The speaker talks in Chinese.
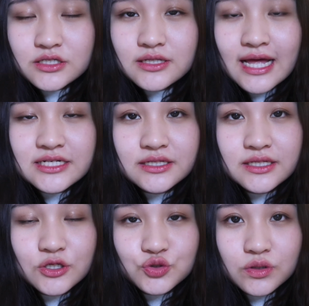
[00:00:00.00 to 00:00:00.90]
这个它整
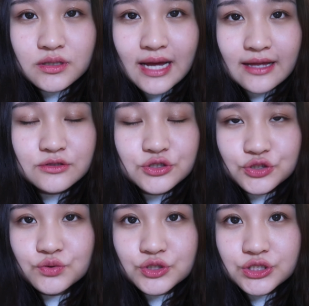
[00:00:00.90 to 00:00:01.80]
体的妆感
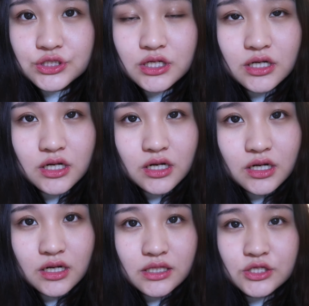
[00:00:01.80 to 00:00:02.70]
就是
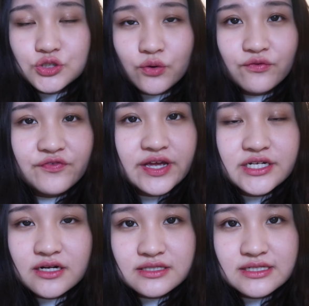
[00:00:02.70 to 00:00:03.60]
一种非
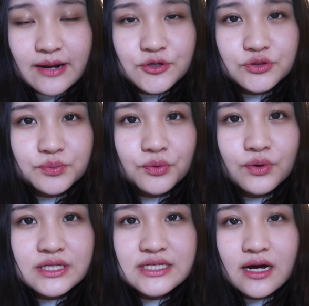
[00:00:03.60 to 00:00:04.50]
常自然，就是不
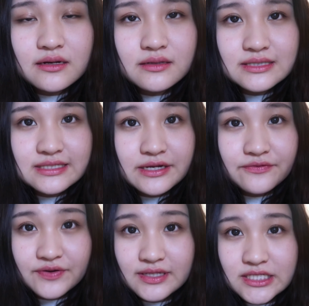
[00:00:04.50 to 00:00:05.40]
会像一
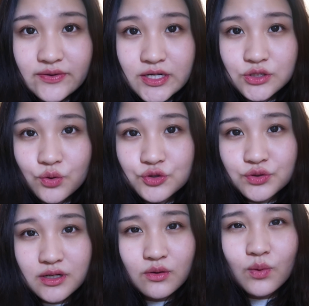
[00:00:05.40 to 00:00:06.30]
些粉底上完之后会
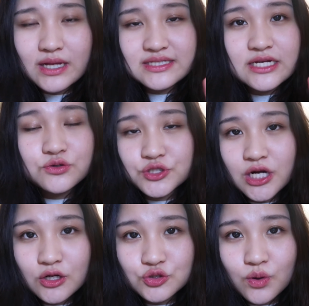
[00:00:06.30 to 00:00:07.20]
觉得晚间就是
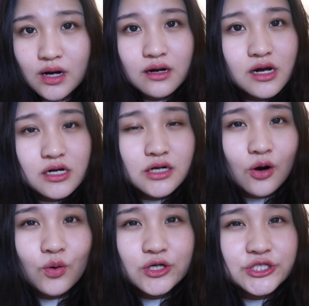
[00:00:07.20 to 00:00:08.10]
上了妆，
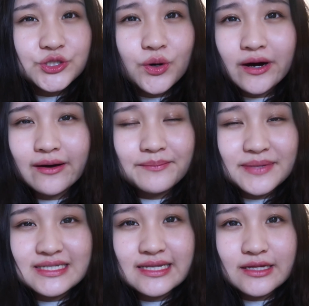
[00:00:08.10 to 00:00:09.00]
然后或者是有很
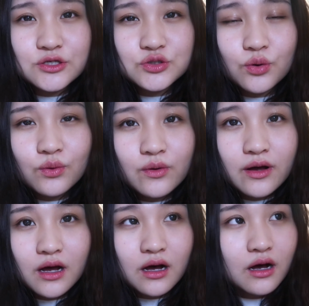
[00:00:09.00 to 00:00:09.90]
明显的那种
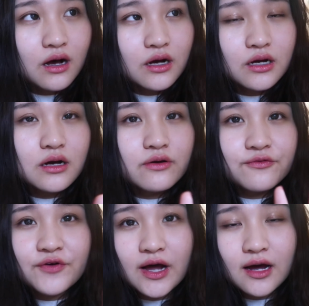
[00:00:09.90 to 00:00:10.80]
呃
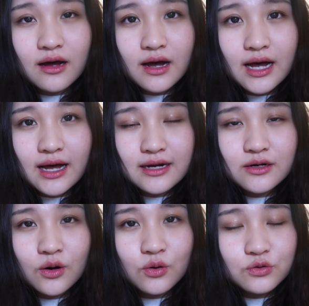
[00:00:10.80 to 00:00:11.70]
粉痕啊，
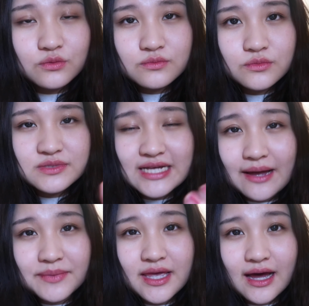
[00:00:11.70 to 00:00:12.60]
然后。
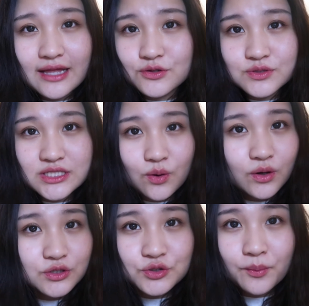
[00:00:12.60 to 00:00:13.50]
假面啊那种情
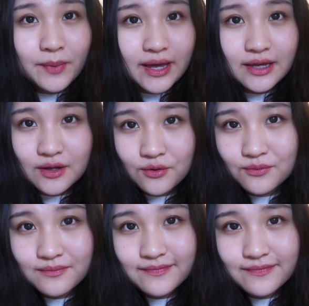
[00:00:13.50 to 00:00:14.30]
况，这都没有，